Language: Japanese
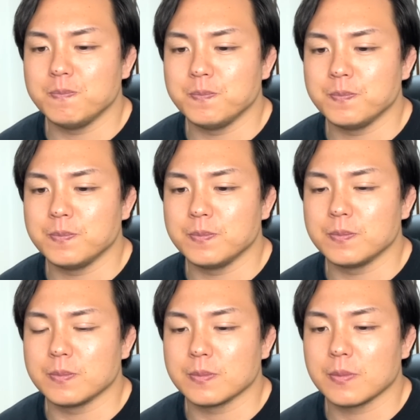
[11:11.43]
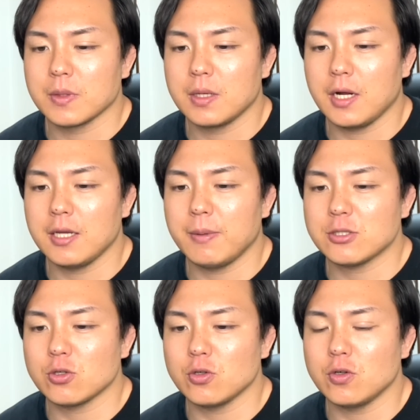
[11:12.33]
うん来場
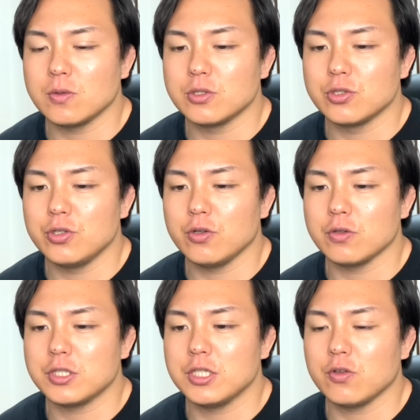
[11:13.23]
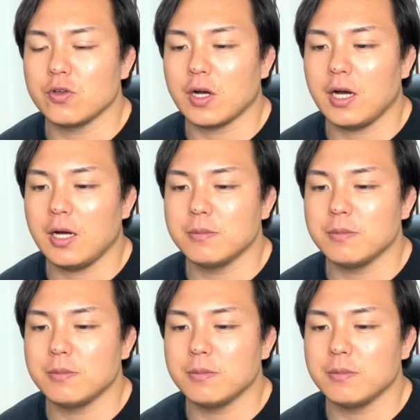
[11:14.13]
所の重量の地位というのが